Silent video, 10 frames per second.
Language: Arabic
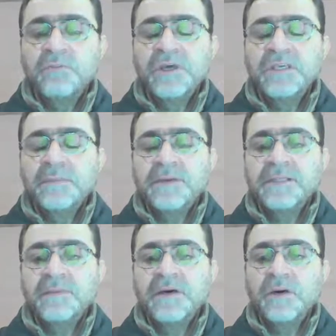وهي
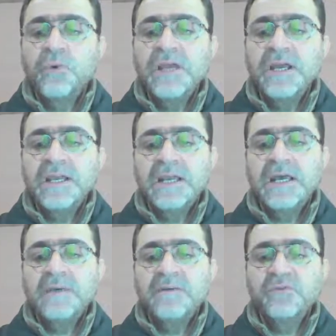مرتبة أولى
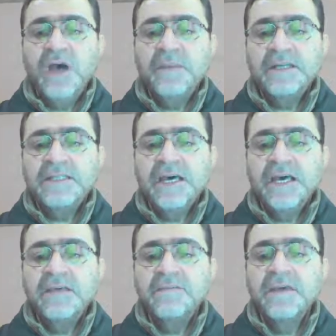لأنها مفتوحة
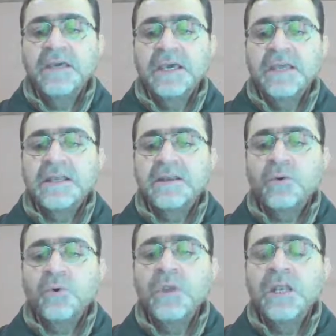بعدها ألف إذا
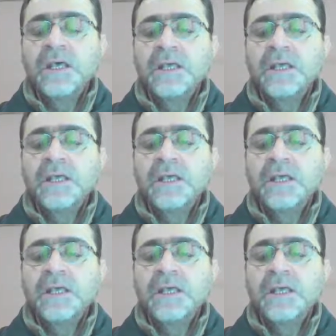نقول